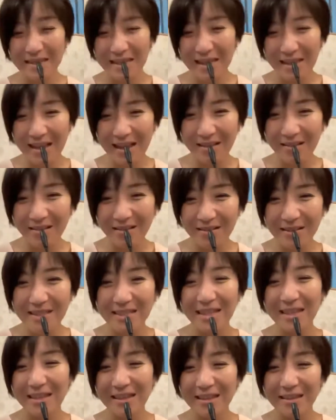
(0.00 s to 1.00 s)
社団法
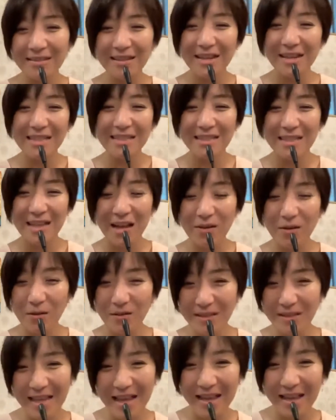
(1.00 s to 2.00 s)
人ユーラシア
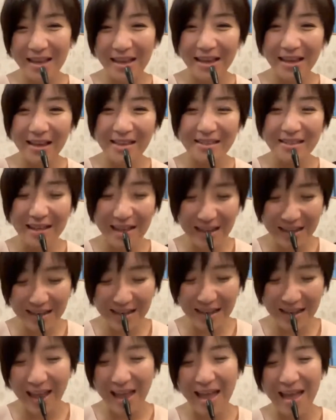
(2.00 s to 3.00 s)
国際映画祭
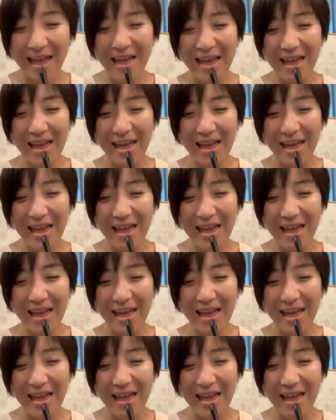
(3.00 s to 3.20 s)
で、